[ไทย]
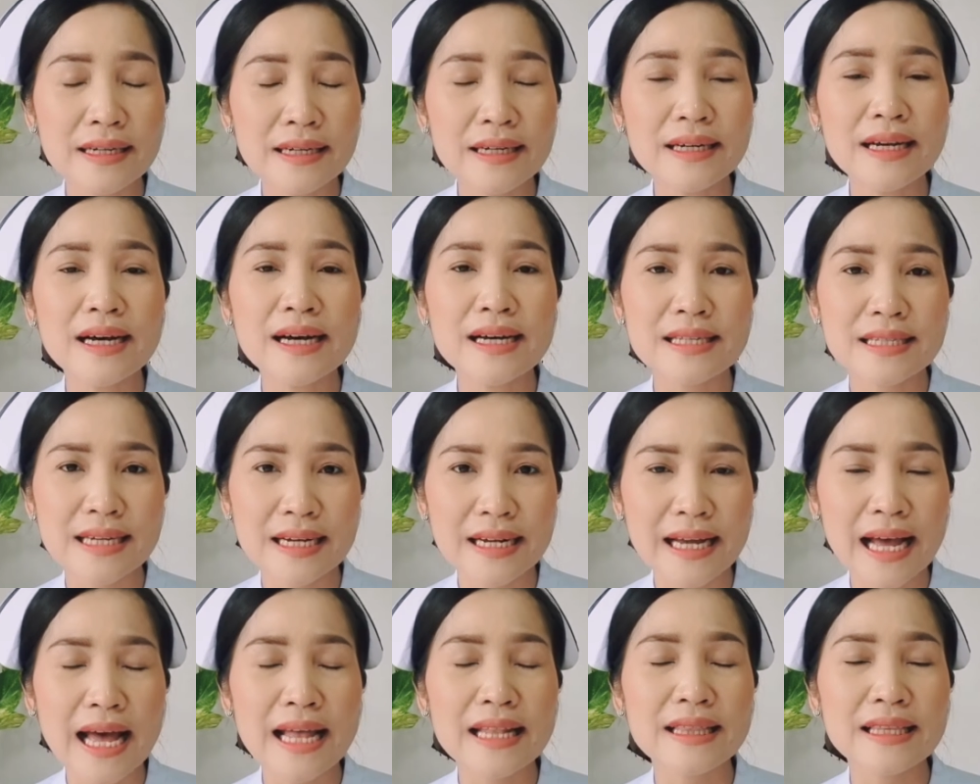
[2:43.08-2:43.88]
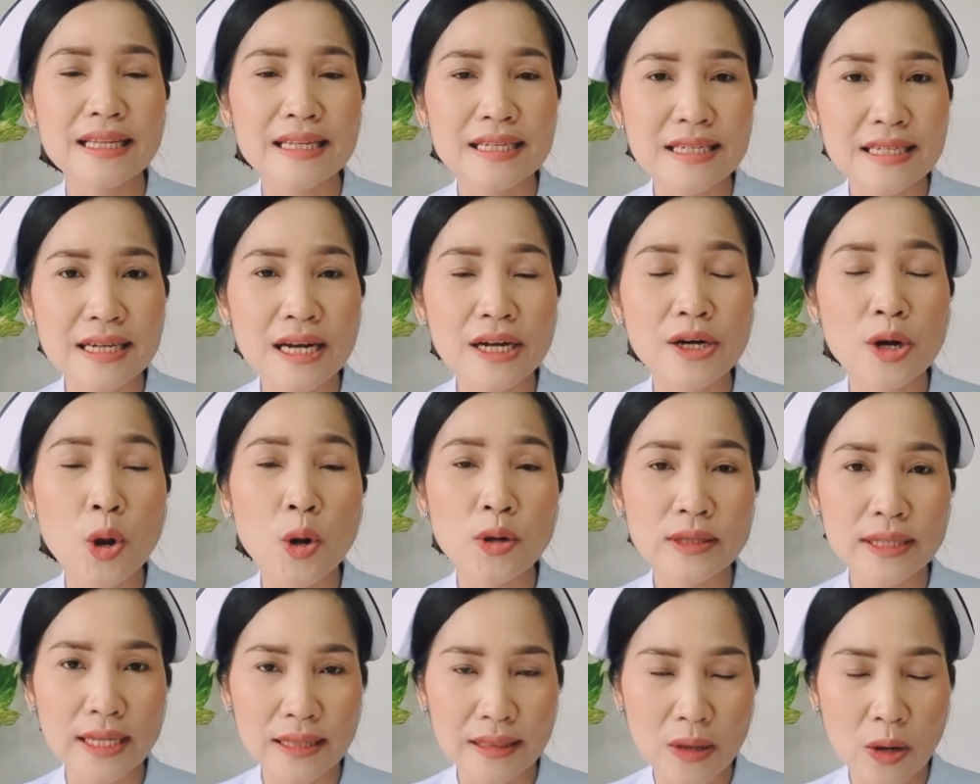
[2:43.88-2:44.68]
หรือเกิดจากการติดเชื้อโร
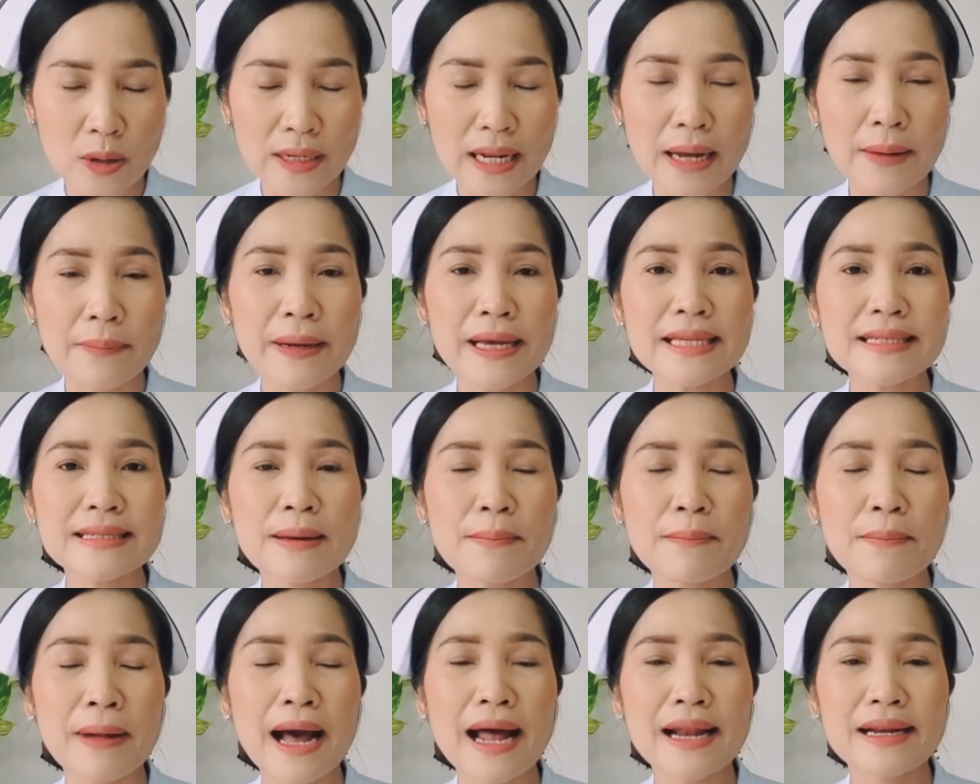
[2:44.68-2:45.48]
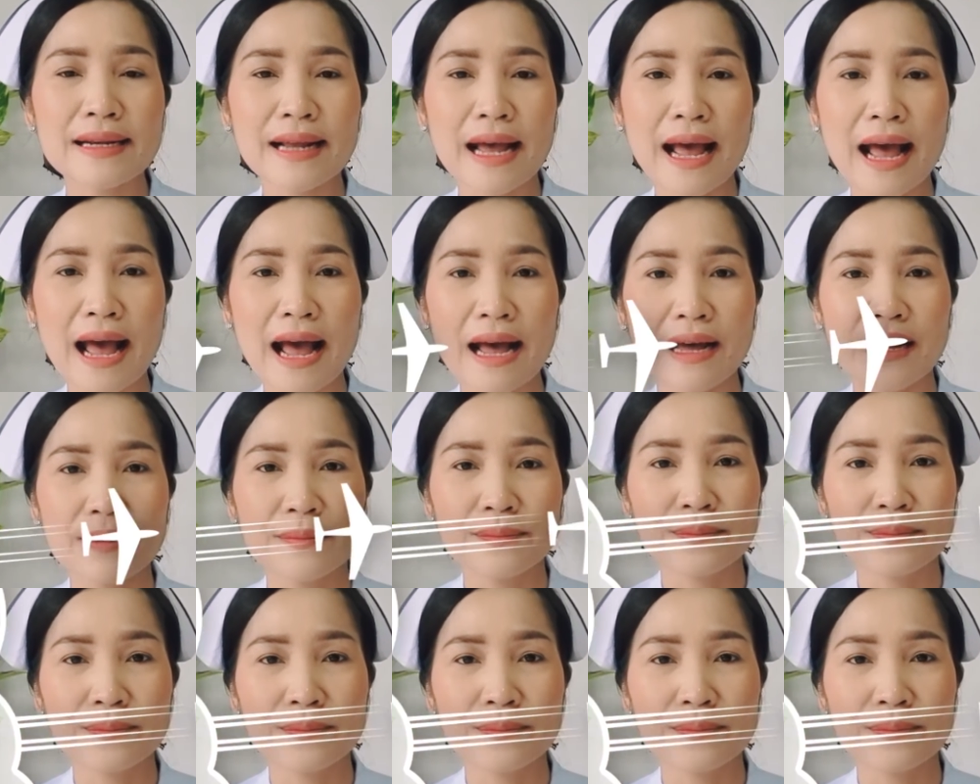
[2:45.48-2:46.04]
คติดต่อทางเพศสัมพันธ์ค่ะ